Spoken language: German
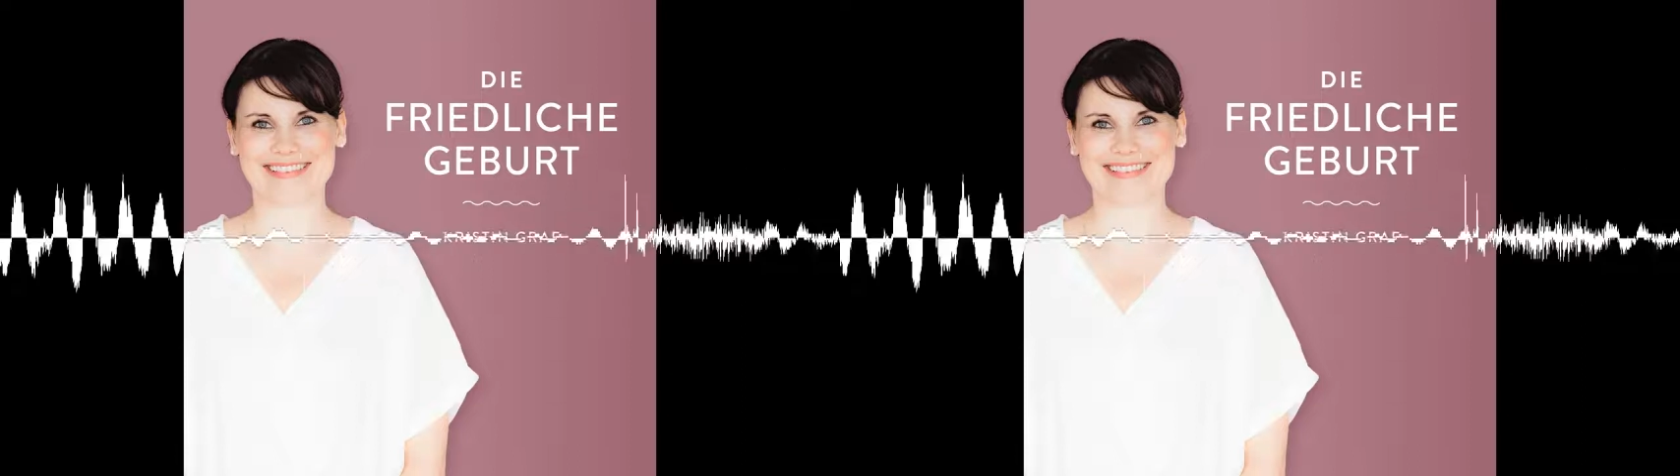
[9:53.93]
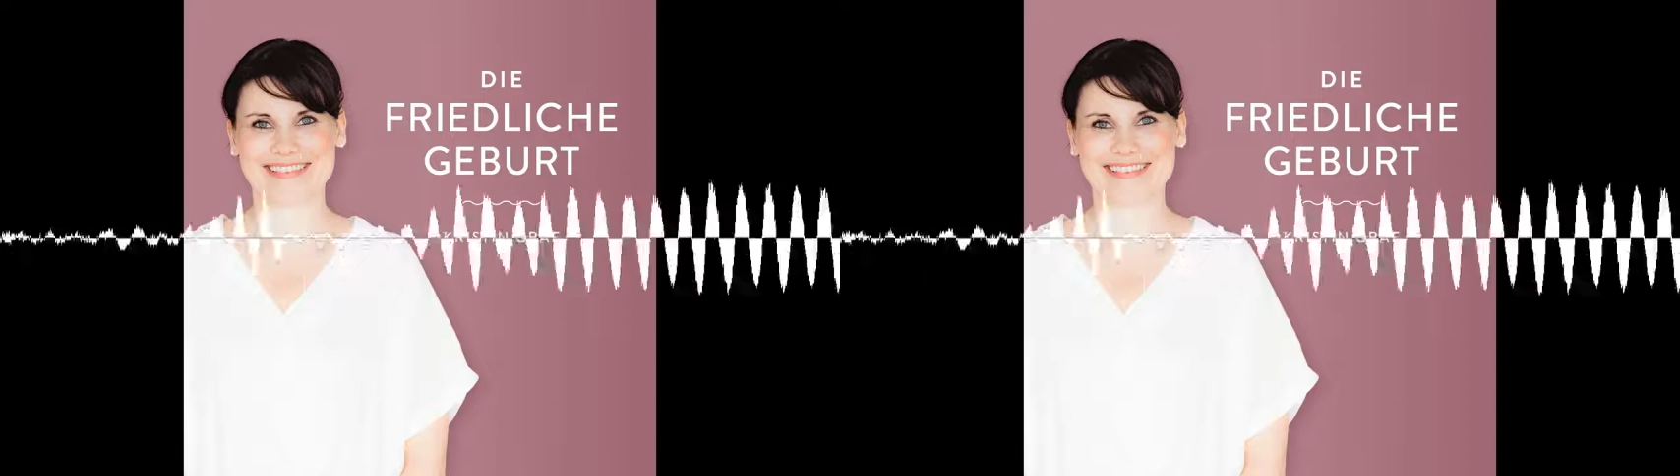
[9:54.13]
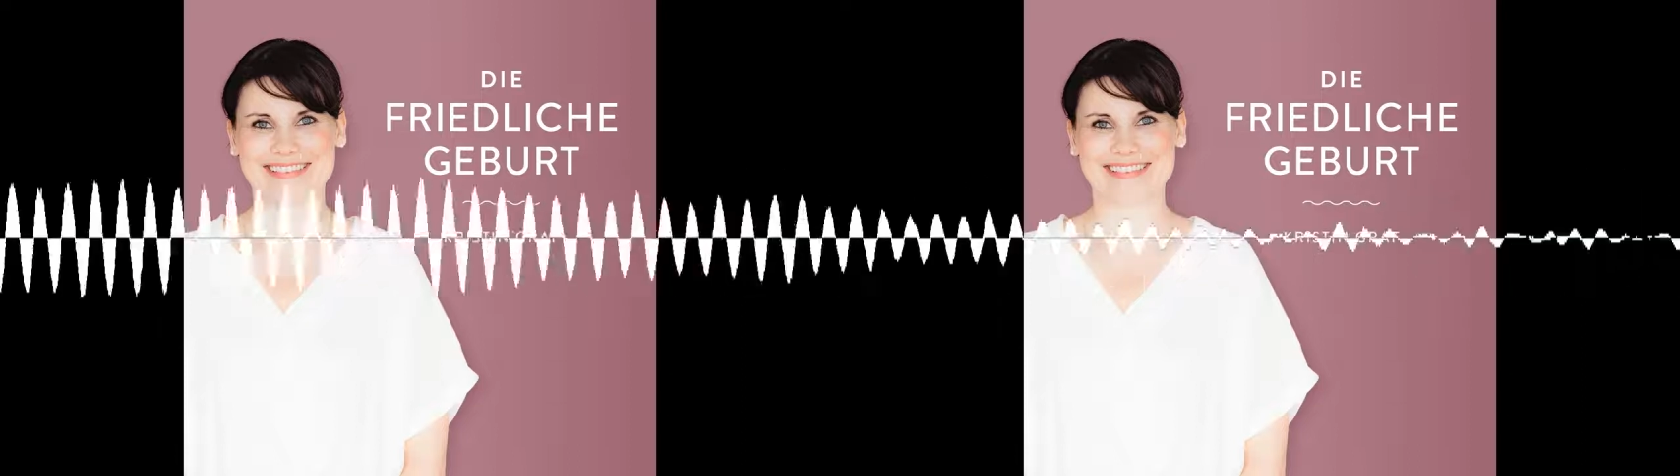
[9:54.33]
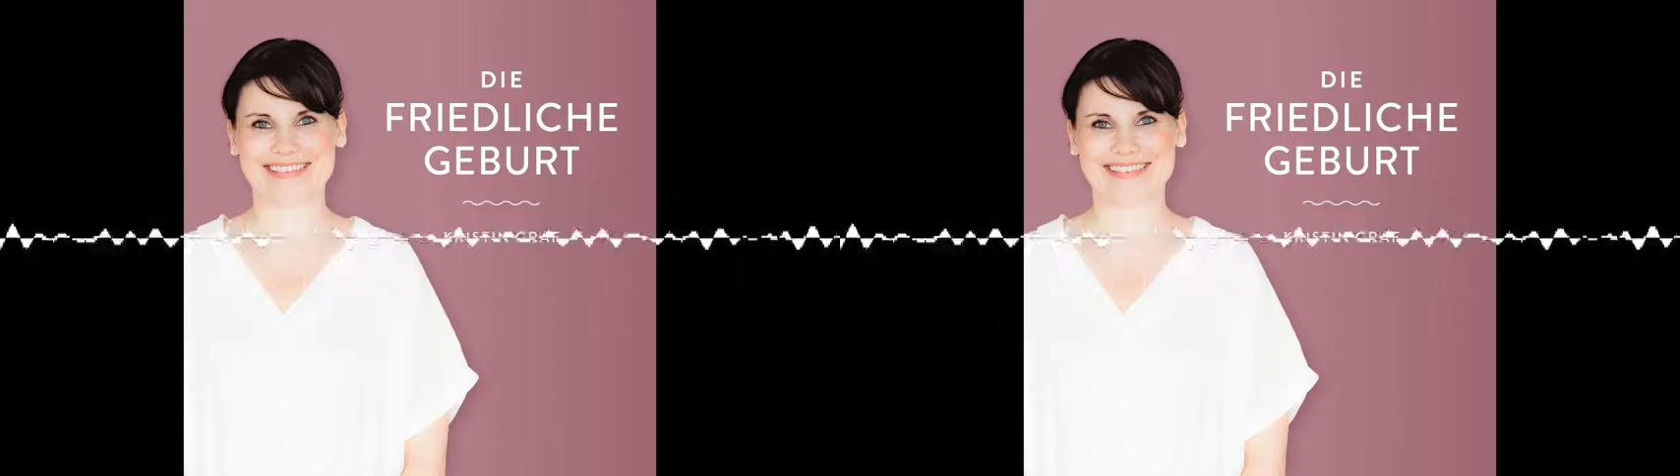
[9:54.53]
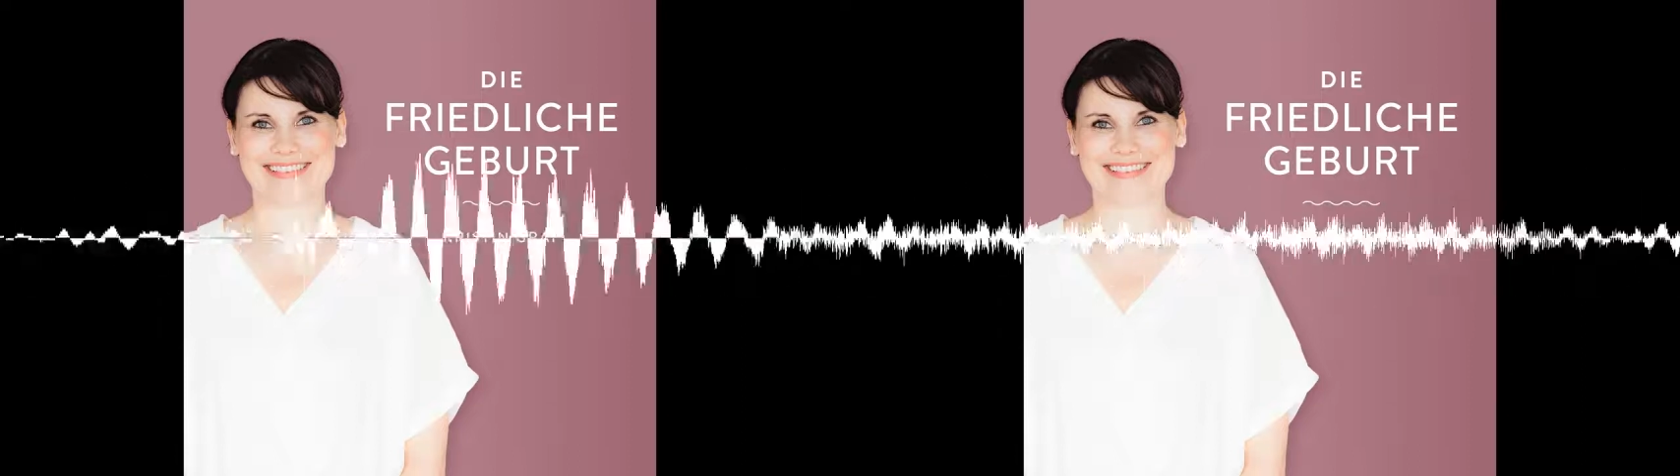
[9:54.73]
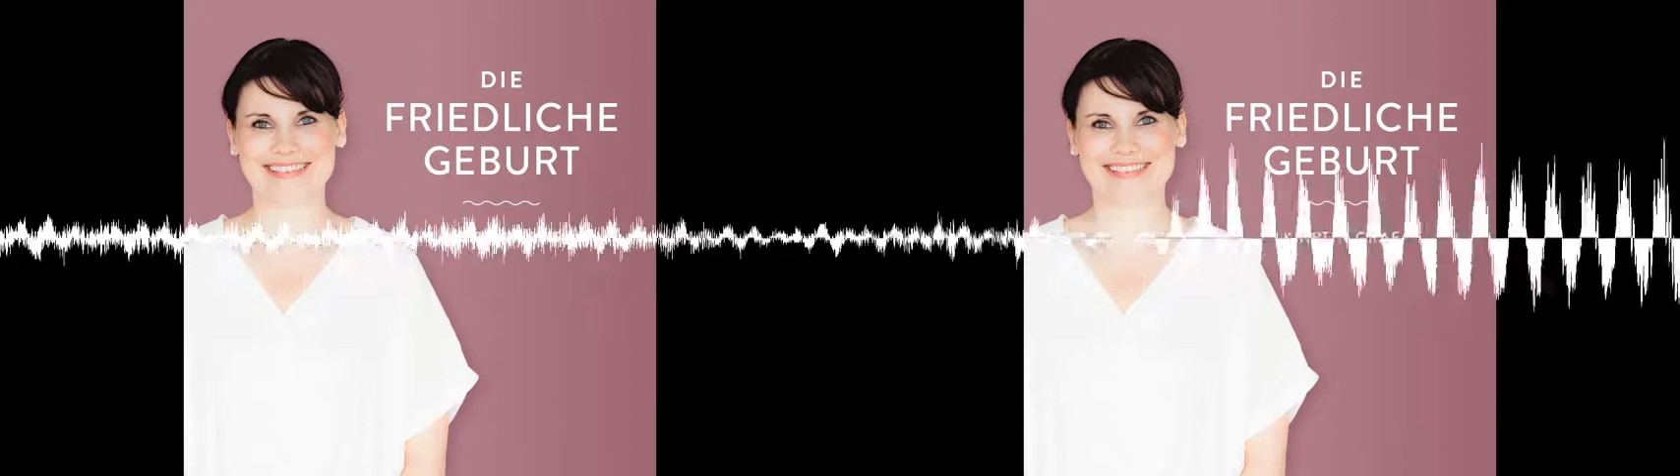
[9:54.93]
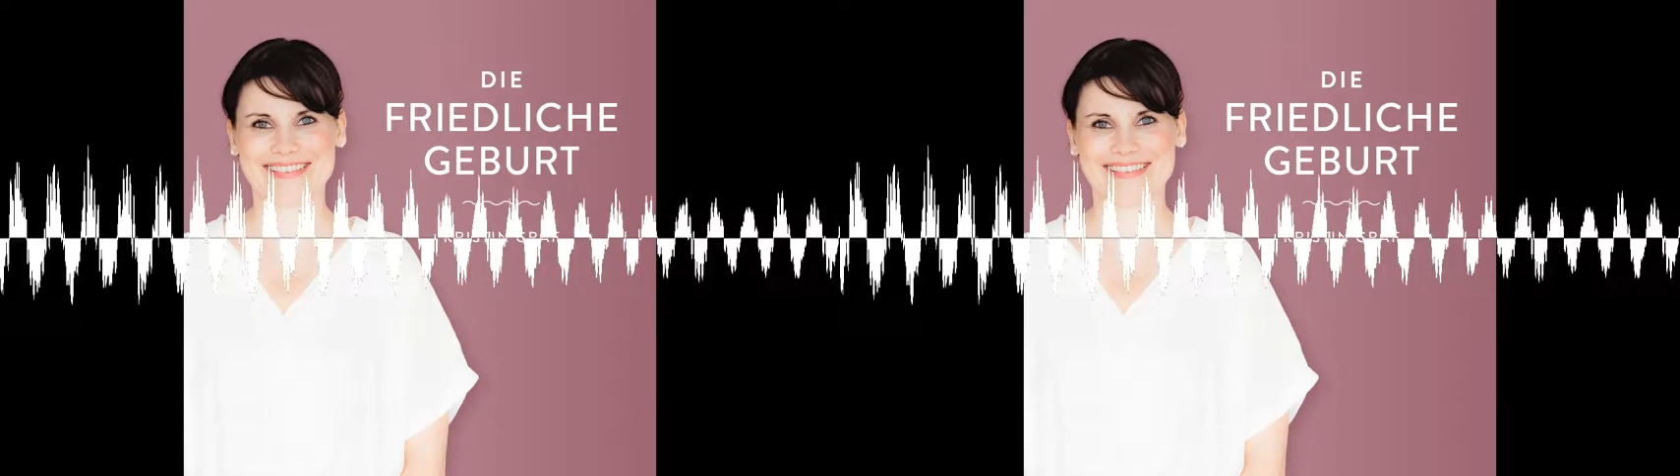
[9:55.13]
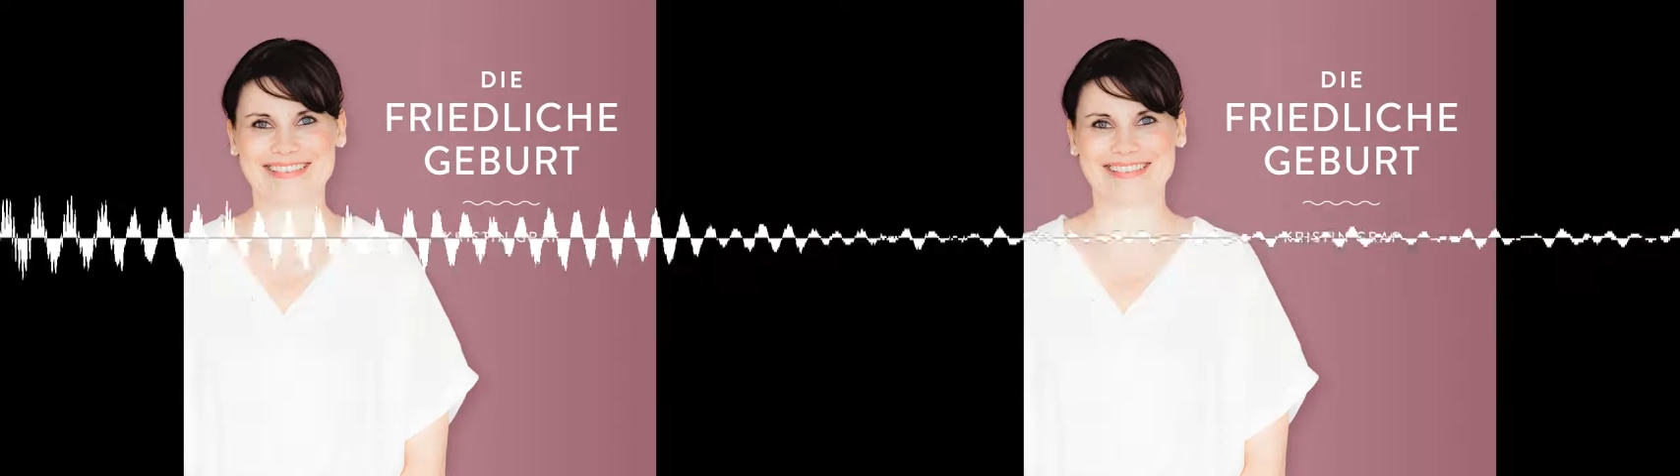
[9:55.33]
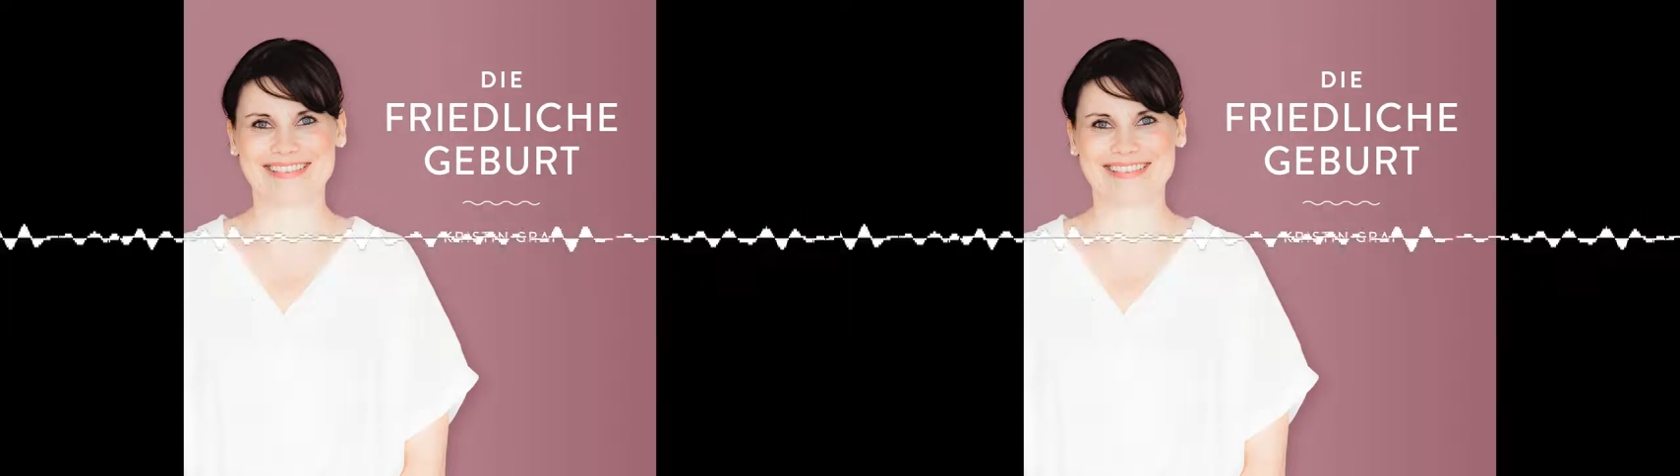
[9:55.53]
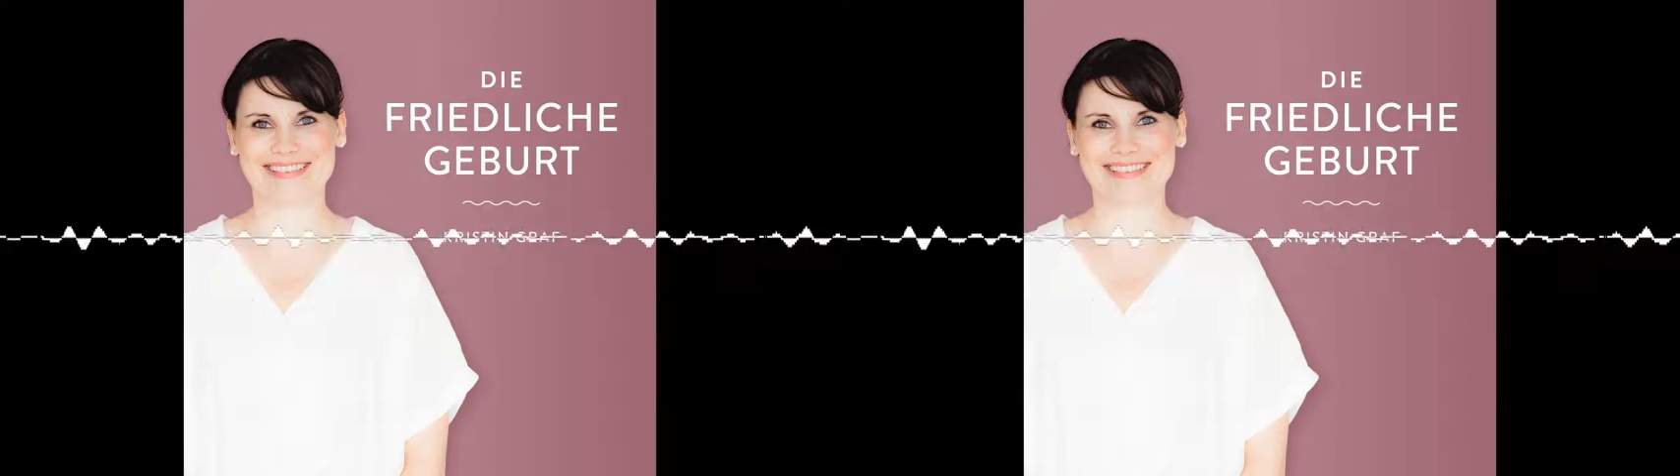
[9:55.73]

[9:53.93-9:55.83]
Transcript: Zettel das Ja